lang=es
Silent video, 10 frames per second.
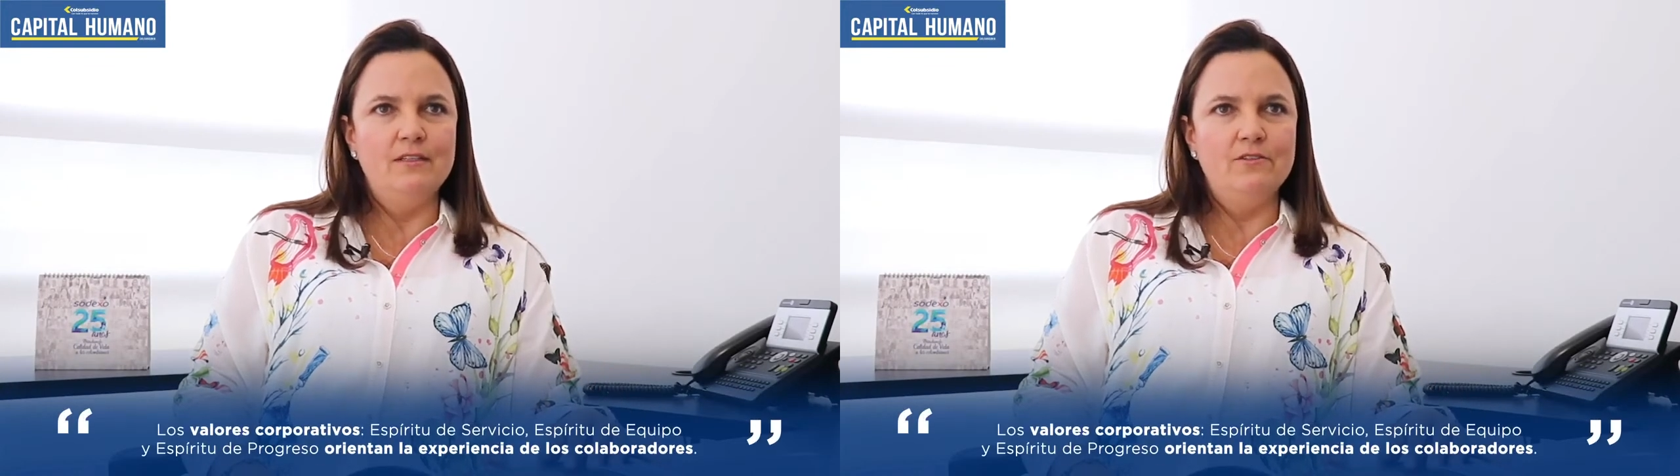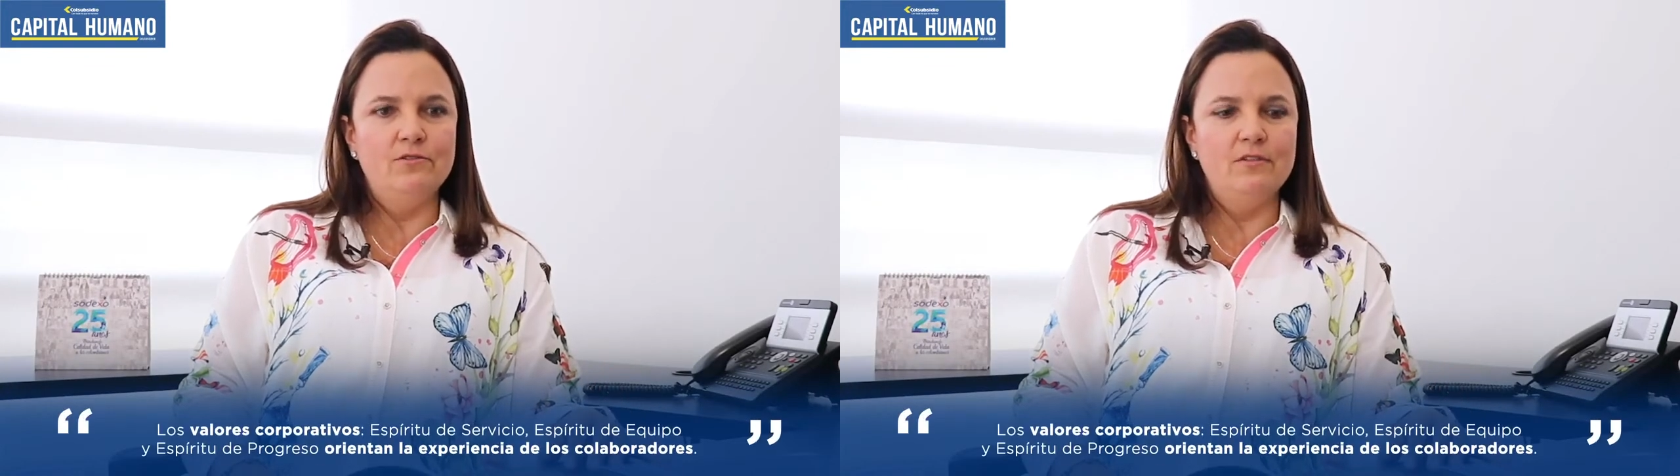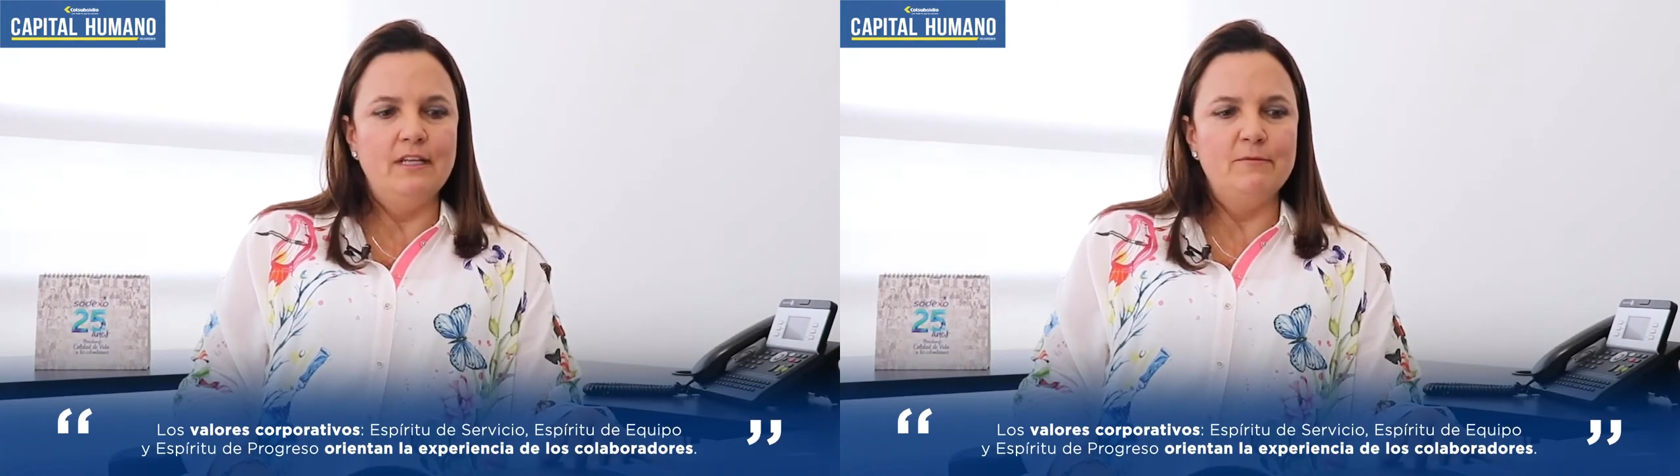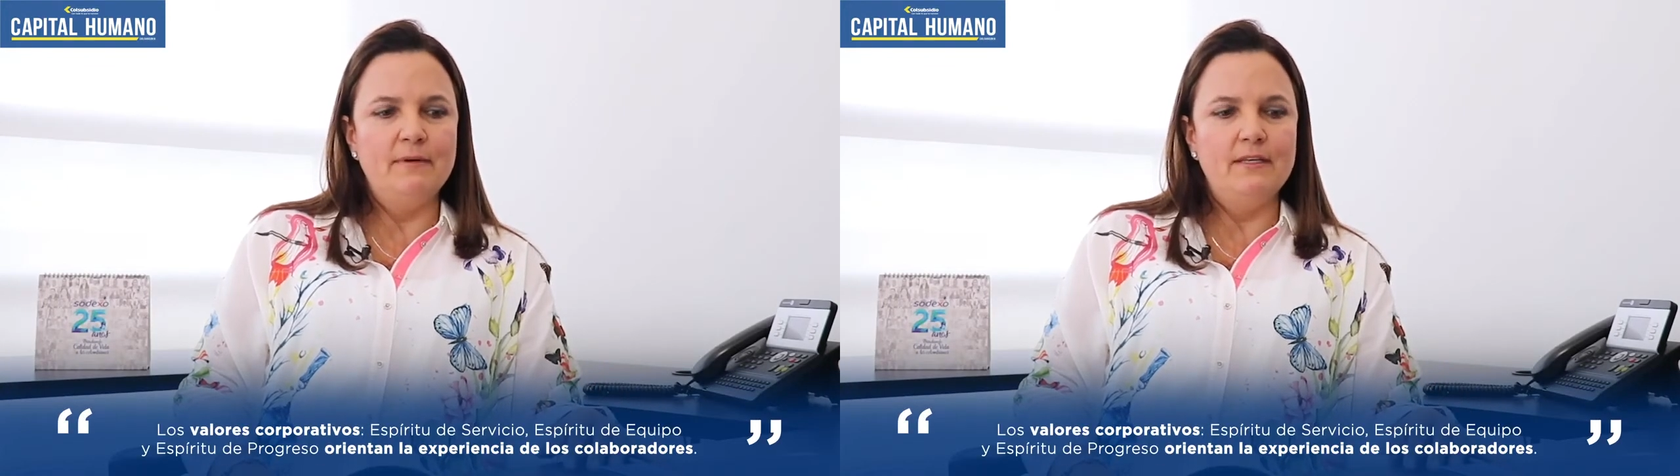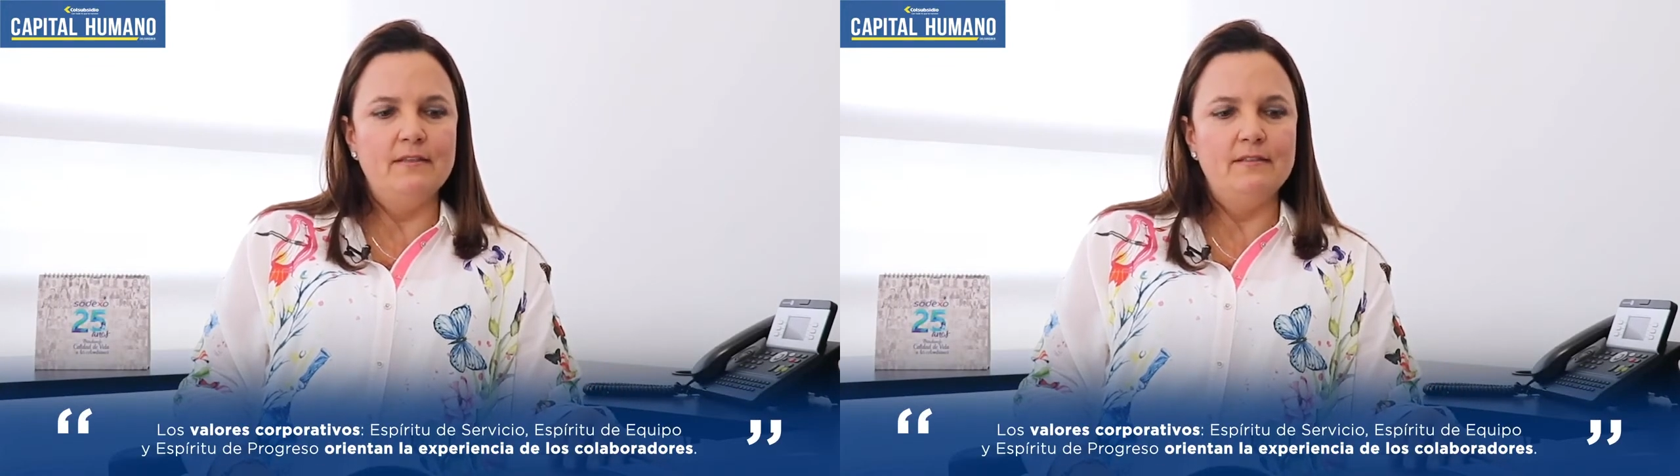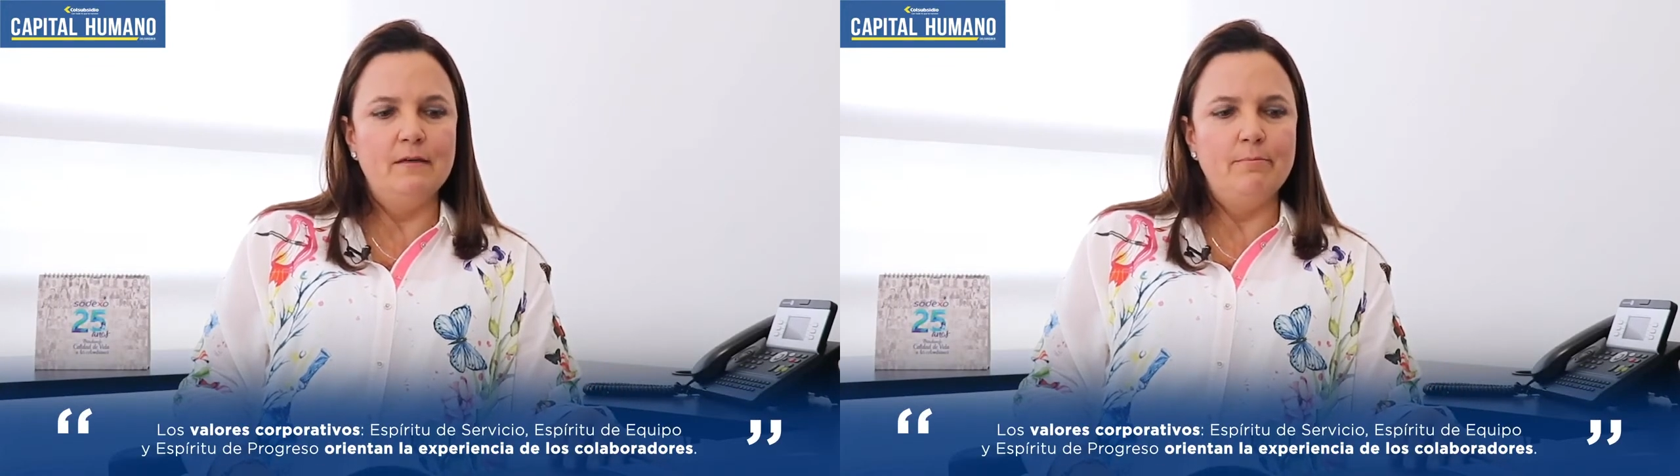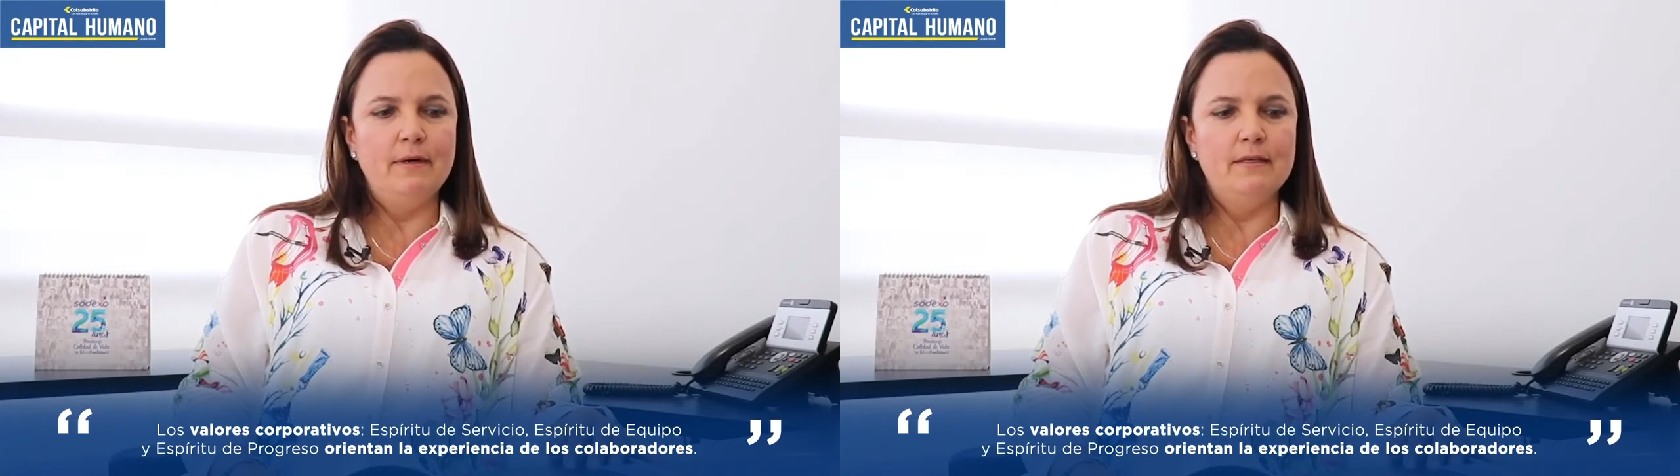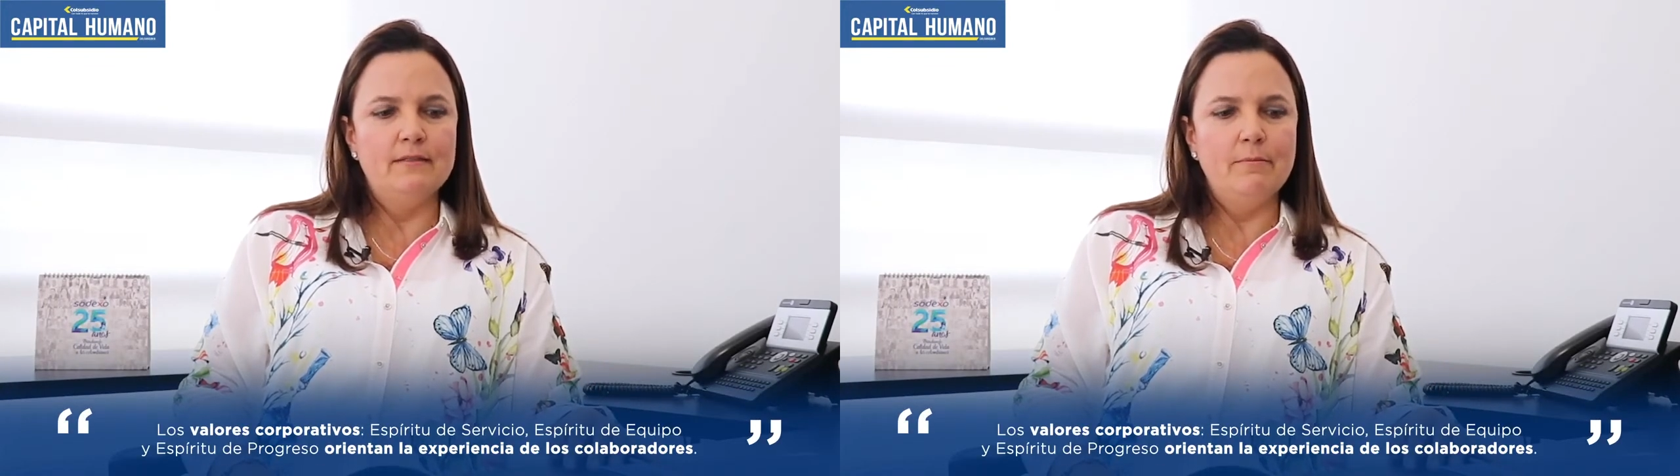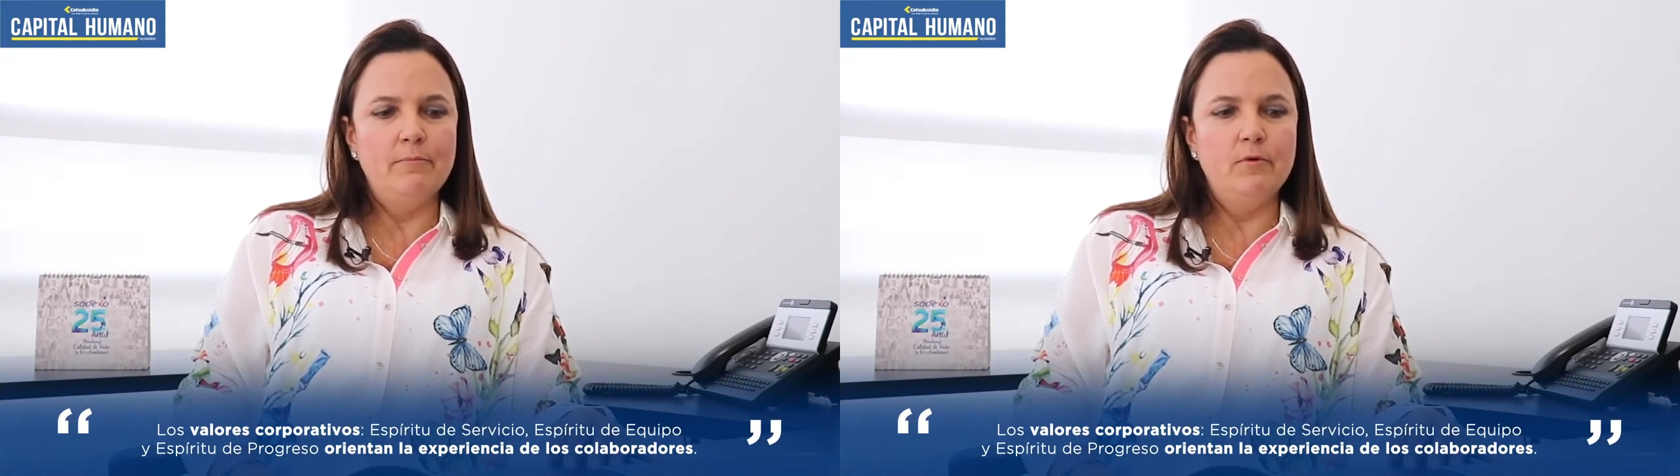Entonces la experiencia pasa